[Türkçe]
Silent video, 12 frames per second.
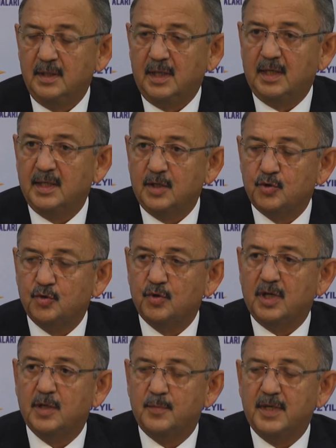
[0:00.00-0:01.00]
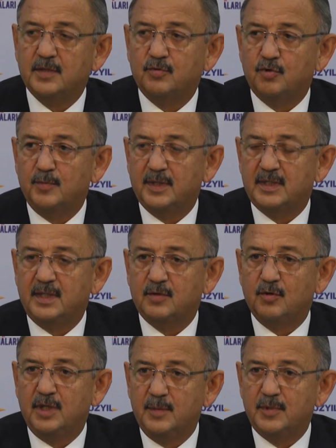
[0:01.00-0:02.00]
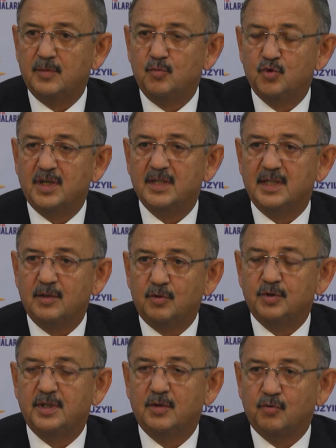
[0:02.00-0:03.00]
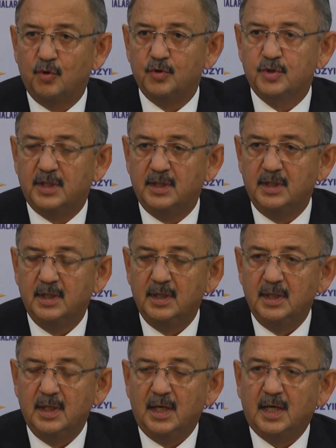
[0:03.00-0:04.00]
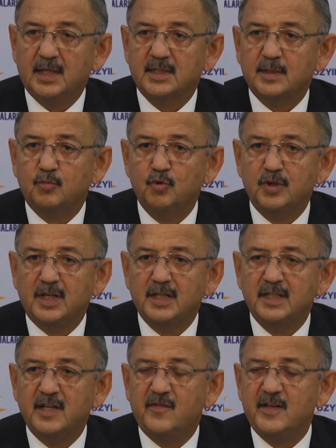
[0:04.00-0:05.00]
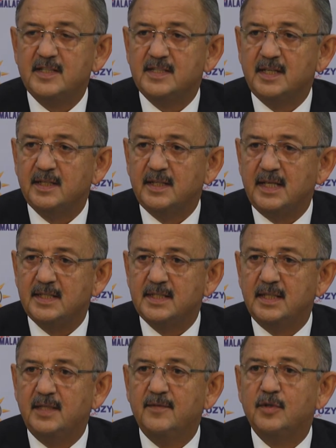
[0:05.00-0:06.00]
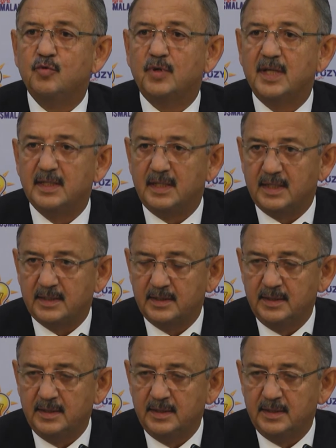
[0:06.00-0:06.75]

Allah'a şükür AK Parti hükümetleri öyle bir mücadele ortaya koydu ki artık bunların nefesleri kesildi ve tükendiler.